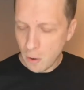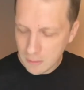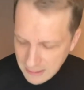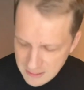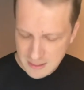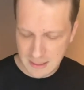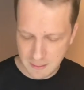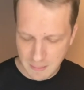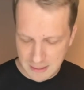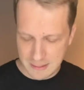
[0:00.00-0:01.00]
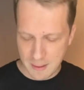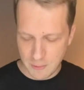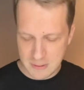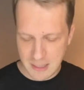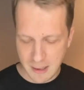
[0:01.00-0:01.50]
Und gestern, meine Damen
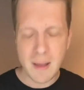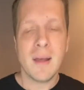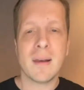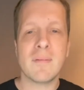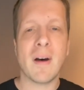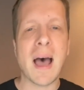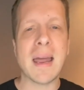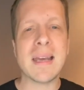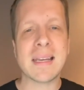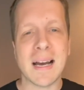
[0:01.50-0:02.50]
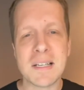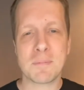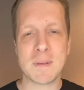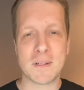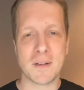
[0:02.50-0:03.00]
und Herren, war eine ganz
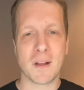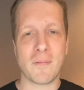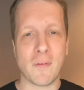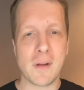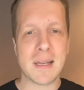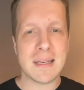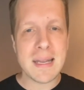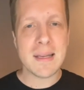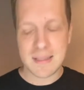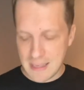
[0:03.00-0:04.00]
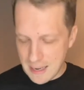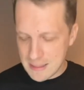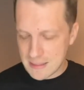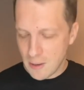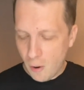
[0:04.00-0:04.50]
besondere Folge DSDS